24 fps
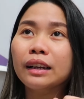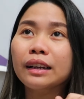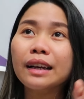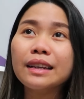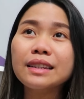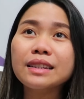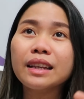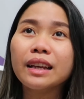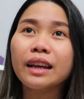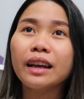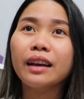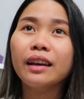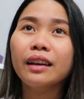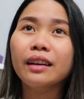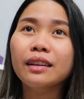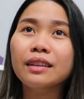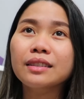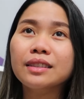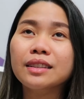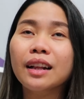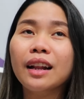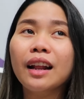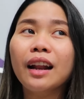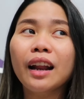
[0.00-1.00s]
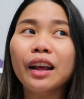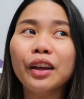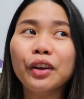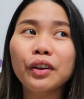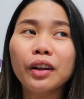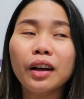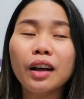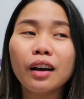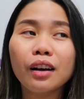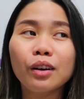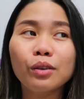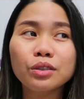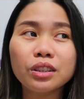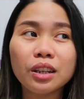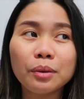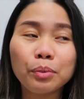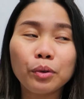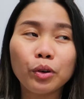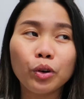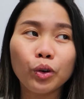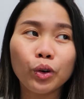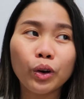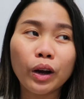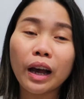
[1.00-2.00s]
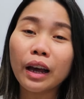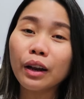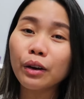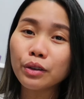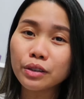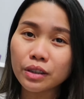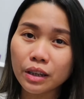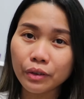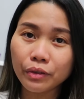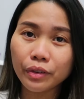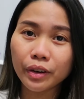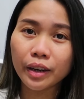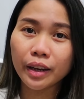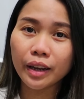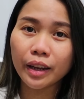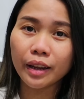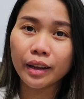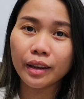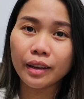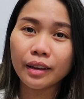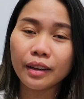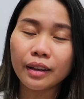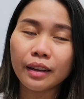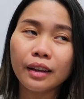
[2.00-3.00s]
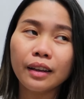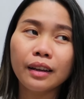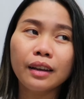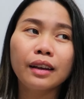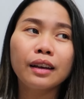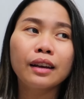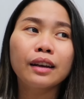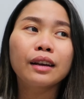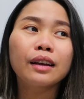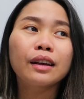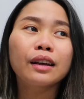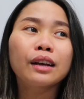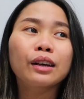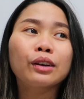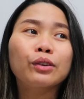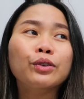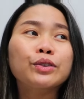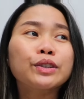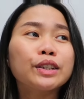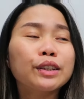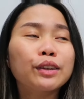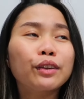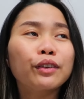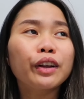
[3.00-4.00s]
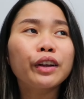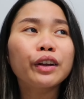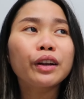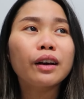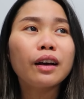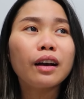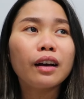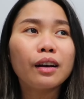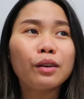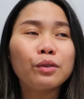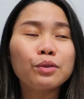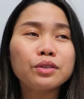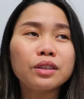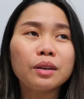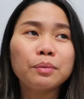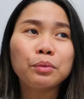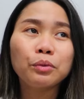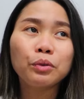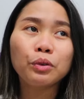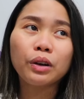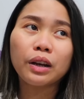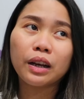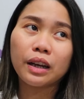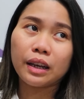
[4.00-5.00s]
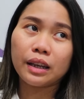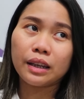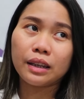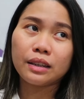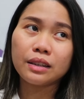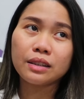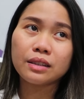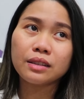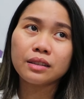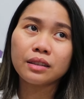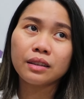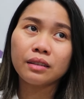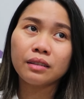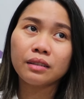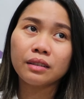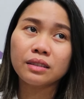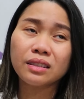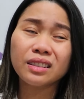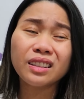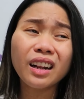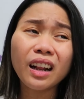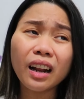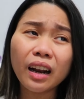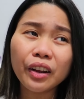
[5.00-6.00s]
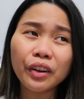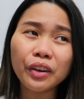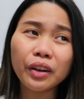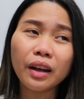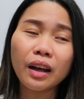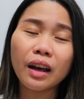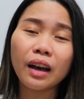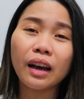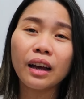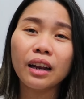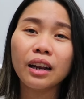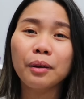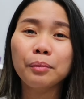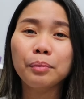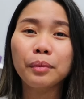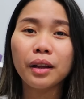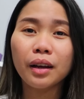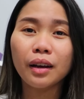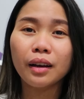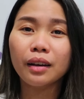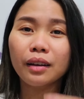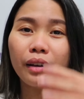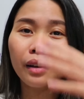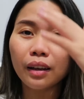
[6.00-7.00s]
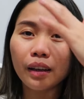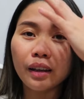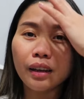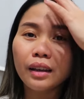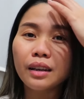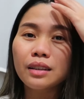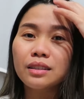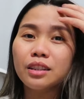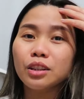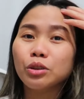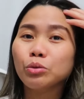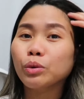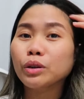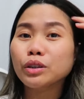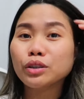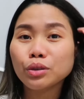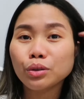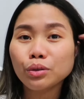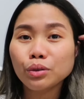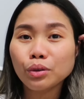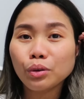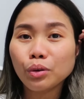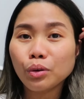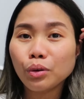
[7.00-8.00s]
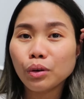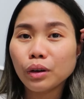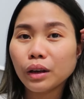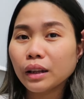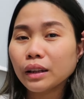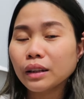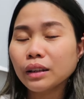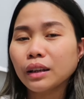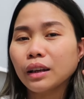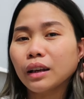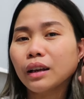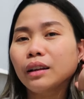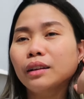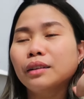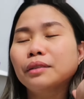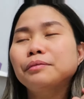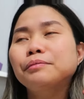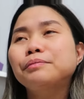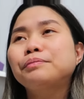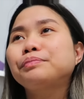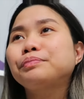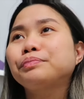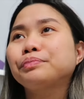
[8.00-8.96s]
Kasi, sila lang yung nakakausap ko halos everyday kung sino lang nakakausap ko guys, sila lang nakakaalam ng sitwasyon ko, ganyan.